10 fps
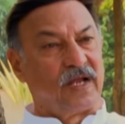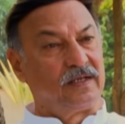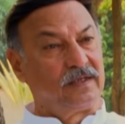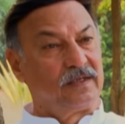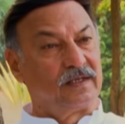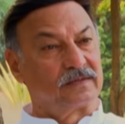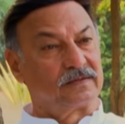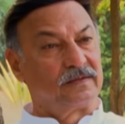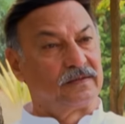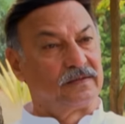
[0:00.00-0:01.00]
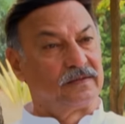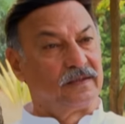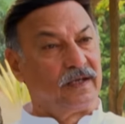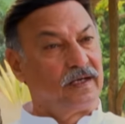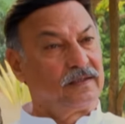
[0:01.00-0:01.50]
and the next and the
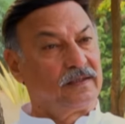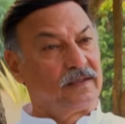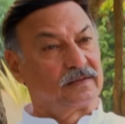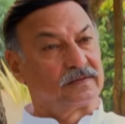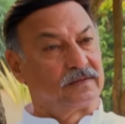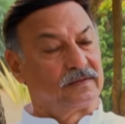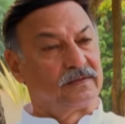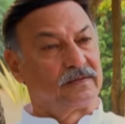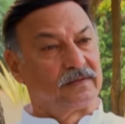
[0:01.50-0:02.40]
next and the next and the